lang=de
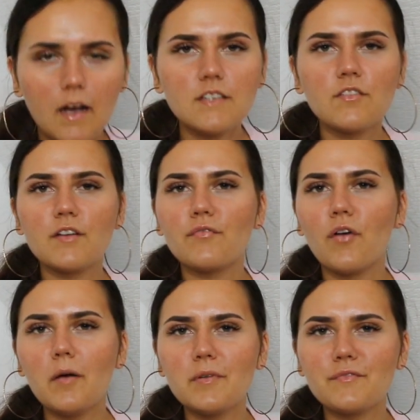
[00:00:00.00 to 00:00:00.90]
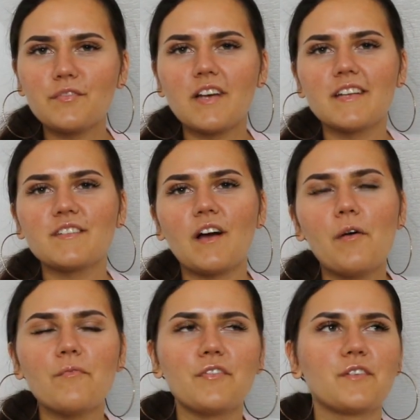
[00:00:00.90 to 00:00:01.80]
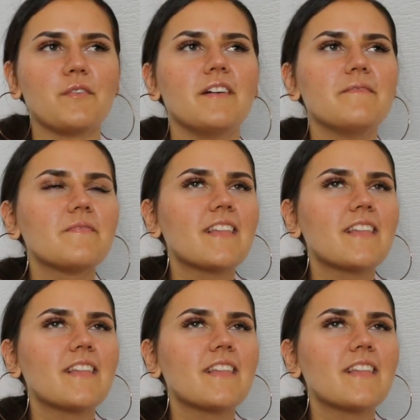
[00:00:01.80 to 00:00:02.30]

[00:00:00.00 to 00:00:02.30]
Hast du ein Vorbild für deine Traumfigur?